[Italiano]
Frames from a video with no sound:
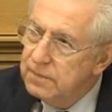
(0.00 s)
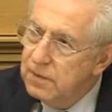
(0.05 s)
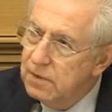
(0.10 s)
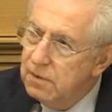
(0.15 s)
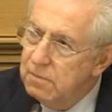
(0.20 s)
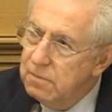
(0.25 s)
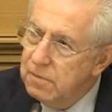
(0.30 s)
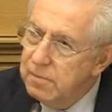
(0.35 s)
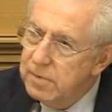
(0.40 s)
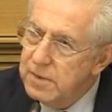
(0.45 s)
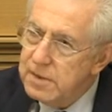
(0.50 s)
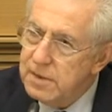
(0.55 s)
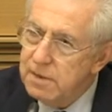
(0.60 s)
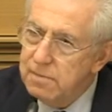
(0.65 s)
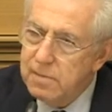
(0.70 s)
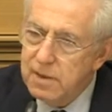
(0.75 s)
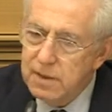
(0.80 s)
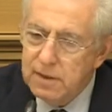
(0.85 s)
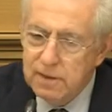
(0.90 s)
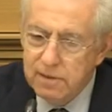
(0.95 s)
come mi
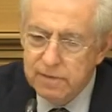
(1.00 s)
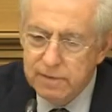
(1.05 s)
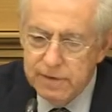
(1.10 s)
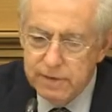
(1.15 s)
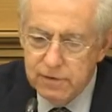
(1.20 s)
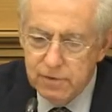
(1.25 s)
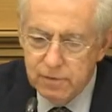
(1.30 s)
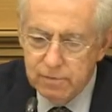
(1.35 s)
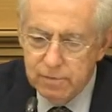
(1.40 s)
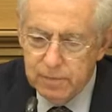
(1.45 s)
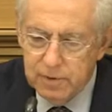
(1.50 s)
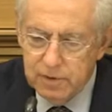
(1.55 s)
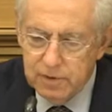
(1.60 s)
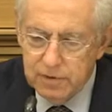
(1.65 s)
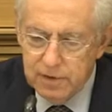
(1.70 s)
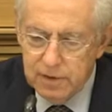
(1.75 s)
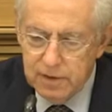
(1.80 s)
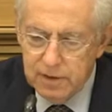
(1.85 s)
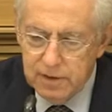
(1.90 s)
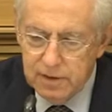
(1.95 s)
sembra attraverso
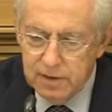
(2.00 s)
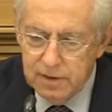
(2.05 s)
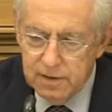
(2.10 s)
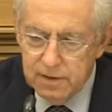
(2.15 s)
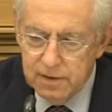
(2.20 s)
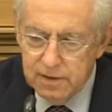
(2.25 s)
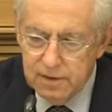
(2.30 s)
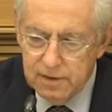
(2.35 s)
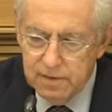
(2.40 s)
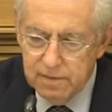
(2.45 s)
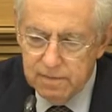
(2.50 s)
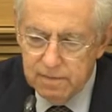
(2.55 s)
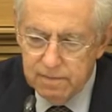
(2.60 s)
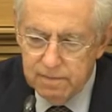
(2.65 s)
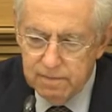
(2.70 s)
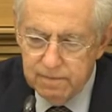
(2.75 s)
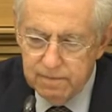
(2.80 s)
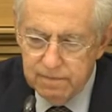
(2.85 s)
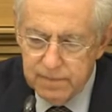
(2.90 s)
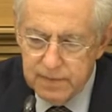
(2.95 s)
poste eh,
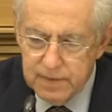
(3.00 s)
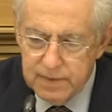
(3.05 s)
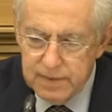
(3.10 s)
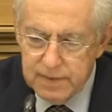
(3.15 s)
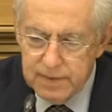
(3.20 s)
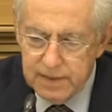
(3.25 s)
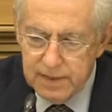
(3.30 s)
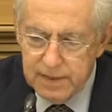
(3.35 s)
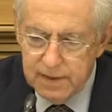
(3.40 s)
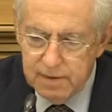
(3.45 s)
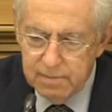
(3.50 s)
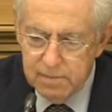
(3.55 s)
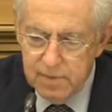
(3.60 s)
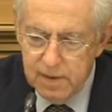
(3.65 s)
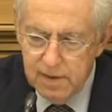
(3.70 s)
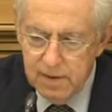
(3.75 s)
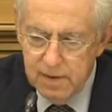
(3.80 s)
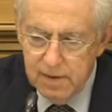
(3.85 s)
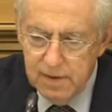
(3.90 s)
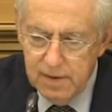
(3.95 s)

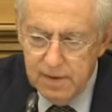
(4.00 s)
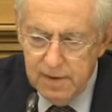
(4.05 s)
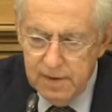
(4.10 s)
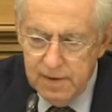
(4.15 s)
sarebbe,